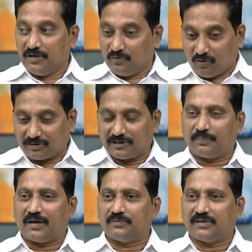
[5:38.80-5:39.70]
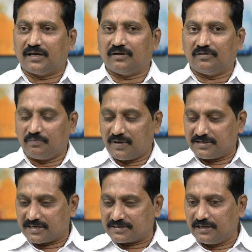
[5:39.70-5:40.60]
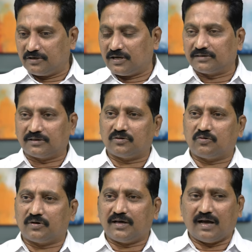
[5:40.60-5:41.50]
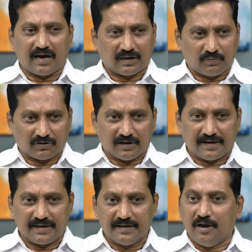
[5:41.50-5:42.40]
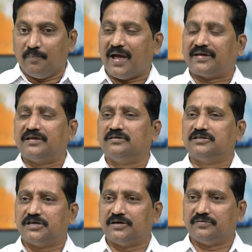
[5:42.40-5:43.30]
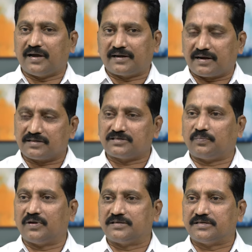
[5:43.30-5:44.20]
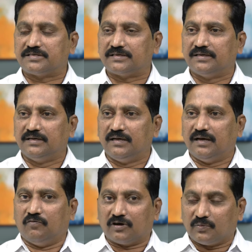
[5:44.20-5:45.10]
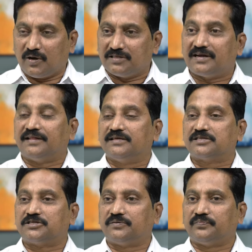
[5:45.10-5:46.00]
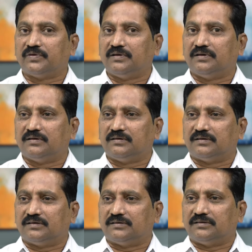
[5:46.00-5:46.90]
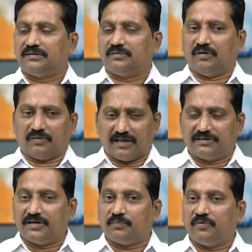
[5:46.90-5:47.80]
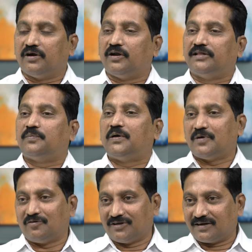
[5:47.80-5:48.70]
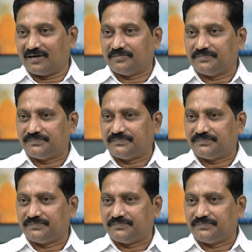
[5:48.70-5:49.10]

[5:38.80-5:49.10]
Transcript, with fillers: ఈ వరదల ప్రాంతాల్లో మా జన అందరూ కూడా ఆహార పొట్లాలన్నీ ప్యాకింగ్లు చేయడం ఎక్కడికక్కడ సప్లై చేసి వరద బాధితులకు అందించడం రాత్రి అమ్మ వాళ్ళు అదే పనిమే ఉన్నారు వాళ్ళు